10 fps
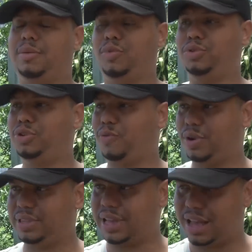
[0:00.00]
muito
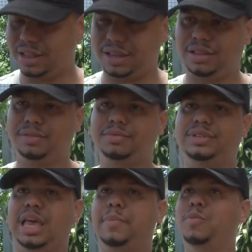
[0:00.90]
esforçada,
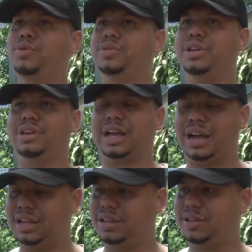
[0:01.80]
sempre muito
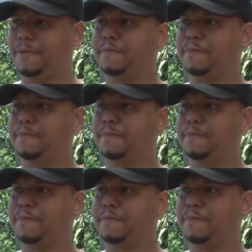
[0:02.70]
dedicada.